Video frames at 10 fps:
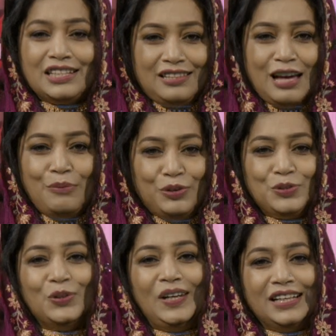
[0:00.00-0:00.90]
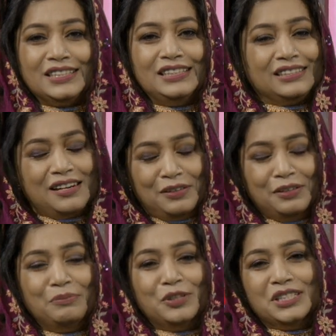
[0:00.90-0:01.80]
সাথে আমিও চলে আসি
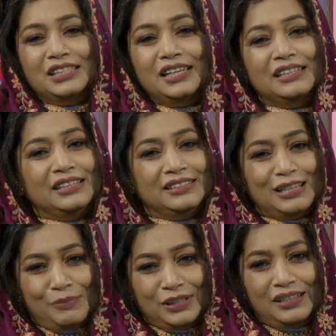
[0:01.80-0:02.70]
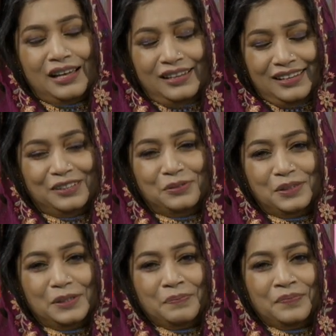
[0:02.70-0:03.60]
লন্ডন মসজিদে ঈদের জামাত আদায় করতে